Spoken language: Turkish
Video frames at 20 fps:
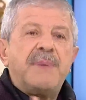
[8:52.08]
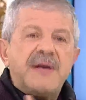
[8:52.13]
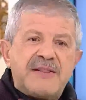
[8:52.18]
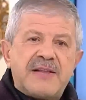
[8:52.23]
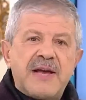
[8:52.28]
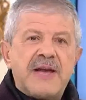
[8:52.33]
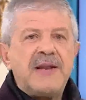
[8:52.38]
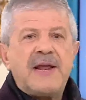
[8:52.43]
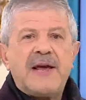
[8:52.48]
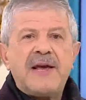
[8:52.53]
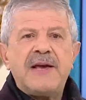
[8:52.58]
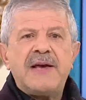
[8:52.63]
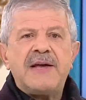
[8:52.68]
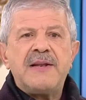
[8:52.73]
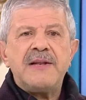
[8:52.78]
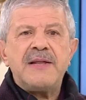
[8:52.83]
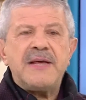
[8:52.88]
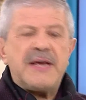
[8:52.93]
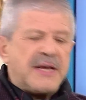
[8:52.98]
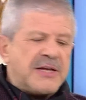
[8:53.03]
ya bir
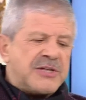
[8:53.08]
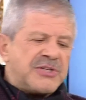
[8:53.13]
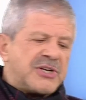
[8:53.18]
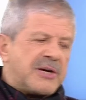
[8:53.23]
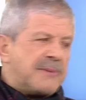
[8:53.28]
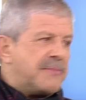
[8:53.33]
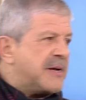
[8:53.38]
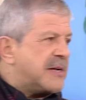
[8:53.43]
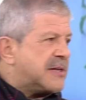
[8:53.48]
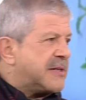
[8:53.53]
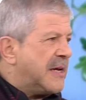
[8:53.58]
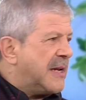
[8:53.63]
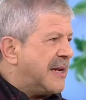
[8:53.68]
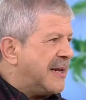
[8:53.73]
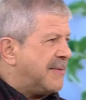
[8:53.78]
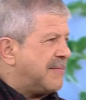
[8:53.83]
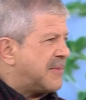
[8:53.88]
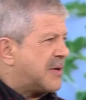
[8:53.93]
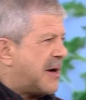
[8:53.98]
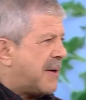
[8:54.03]
deneyin ince bir
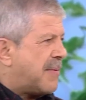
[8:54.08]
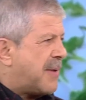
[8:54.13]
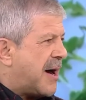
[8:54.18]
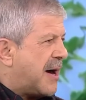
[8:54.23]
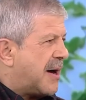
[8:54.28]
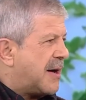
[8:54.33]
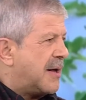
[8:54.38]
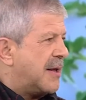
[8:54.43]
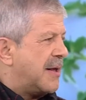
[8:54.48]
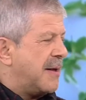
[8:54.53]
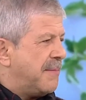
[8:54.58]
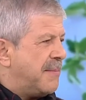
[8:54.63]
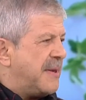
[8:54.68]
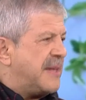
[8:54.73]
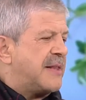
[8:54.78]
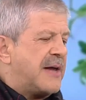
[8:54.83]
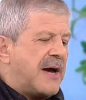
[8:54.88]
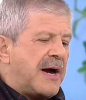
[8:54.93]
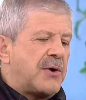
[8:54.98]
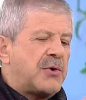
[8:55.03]
dilim kabak.
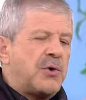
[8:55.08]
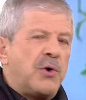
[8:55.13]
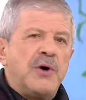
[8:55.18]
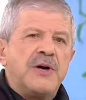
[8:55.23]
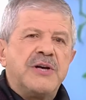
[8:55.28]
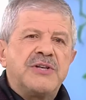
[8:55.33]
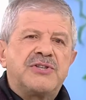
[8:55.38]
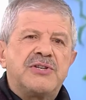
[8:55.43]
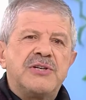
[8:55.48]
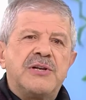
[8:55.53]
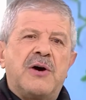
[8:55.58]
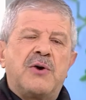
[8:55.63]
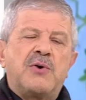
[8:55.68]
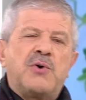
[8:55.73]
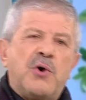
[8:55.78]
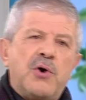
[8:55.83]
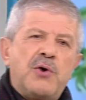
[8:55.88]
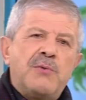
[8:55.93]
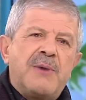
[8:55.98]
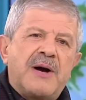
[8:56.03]
Bir daha koy içine
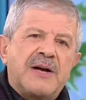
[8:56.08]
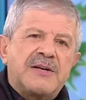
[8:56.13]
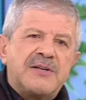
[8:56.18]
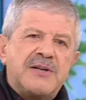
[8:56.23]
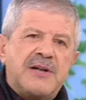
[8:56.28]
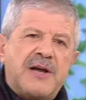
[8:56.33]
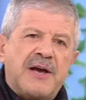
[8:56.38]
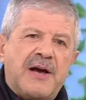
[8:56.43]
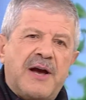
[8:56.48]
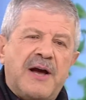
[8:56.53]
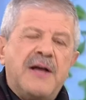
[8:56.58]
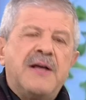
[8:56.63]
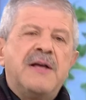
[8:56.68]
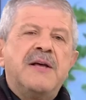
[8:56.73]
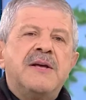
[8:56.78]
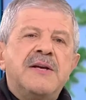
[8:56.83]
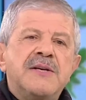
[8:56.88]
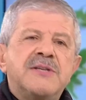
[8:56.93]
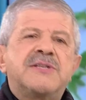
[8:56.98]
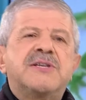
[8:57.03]
koy makineye.
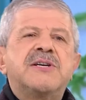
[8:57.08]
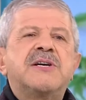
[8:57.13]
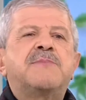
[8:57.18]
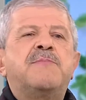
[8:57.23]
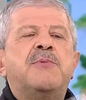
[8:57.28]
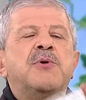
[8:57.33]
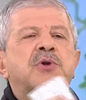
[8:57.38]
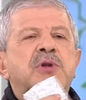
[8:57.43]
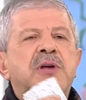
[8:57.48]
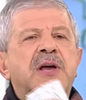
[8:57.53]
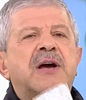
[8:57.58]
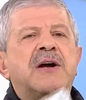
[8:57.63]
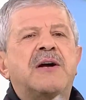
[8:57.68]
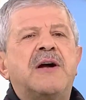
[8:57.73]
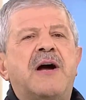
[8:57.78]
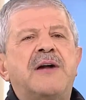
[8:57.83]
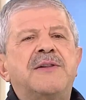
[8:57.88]
Sık bunu ye